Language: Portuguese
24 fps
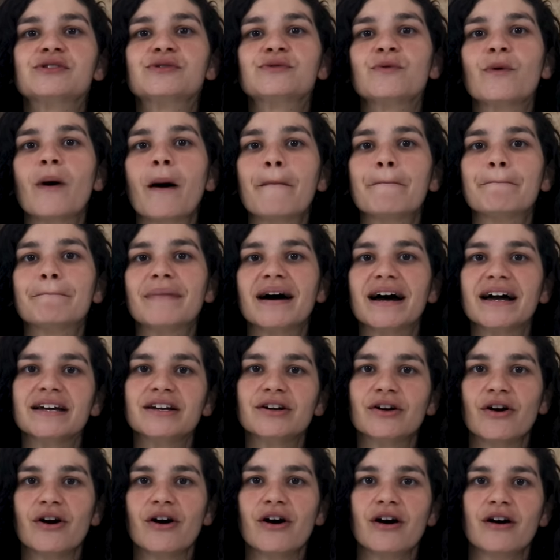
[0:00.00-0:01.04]
Sua
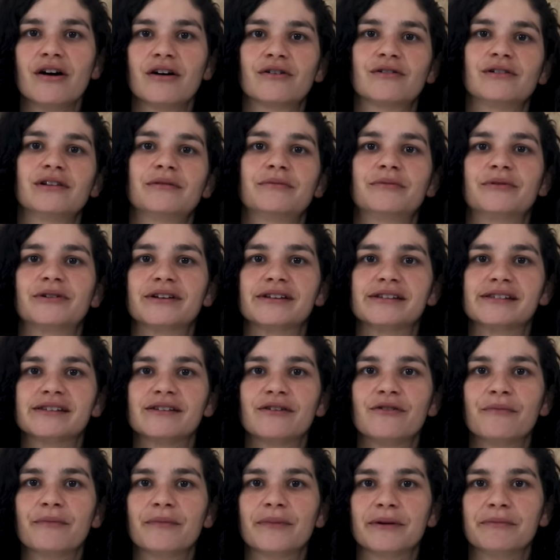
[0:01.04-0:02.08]
maior
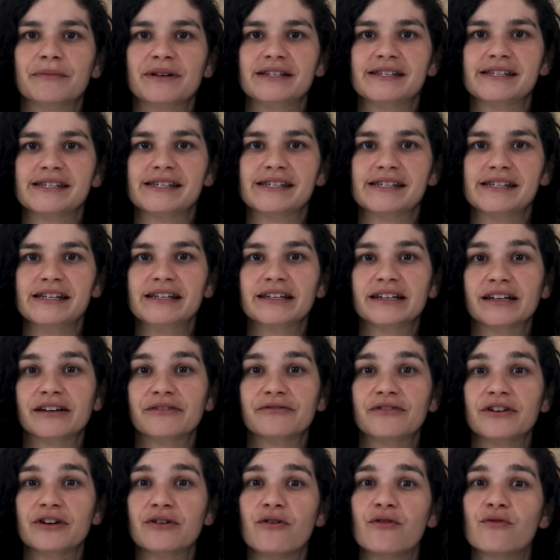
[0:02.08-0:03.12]
colaboração para a medicina
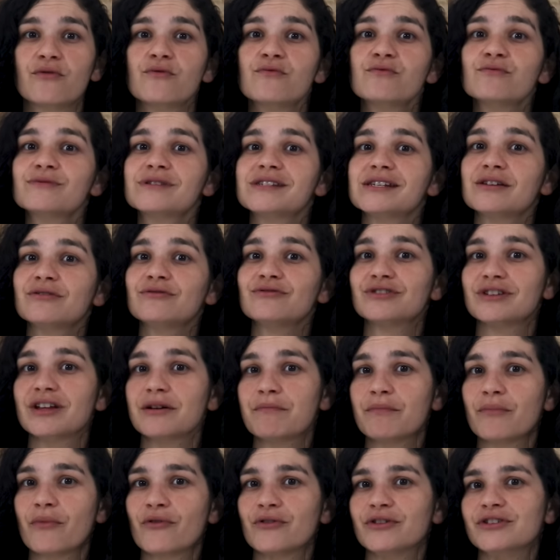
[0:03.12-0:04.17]
veio alguns anos
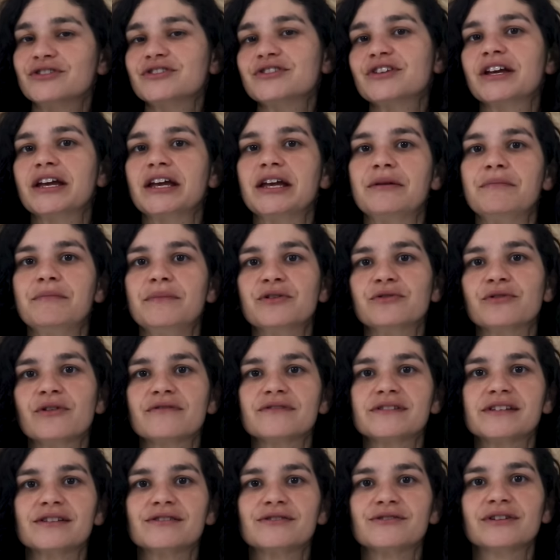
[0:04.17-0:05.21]
depois, em
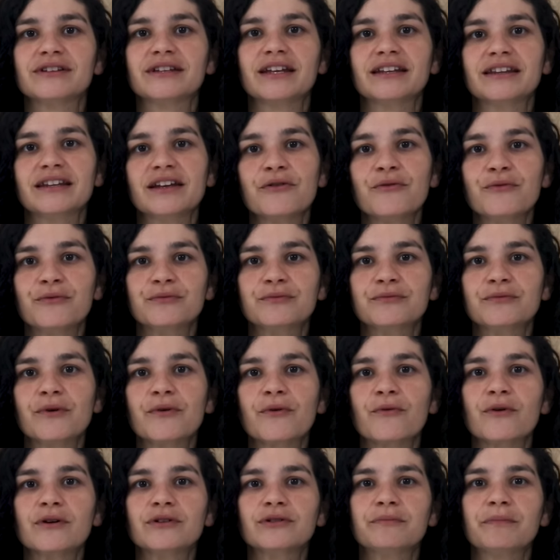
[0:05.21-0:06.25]
1981,
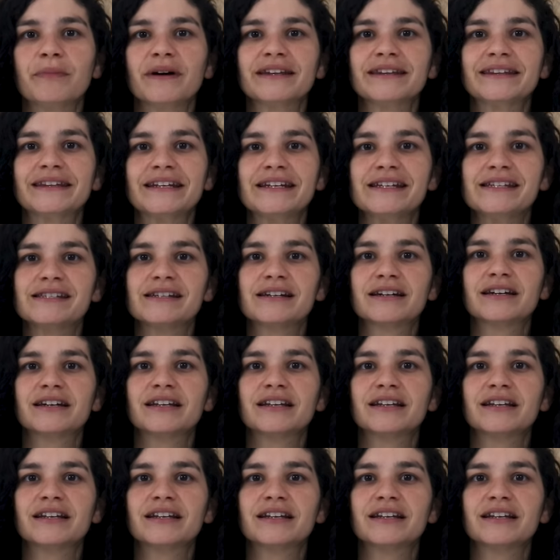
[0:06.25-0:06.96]
quando Patrícia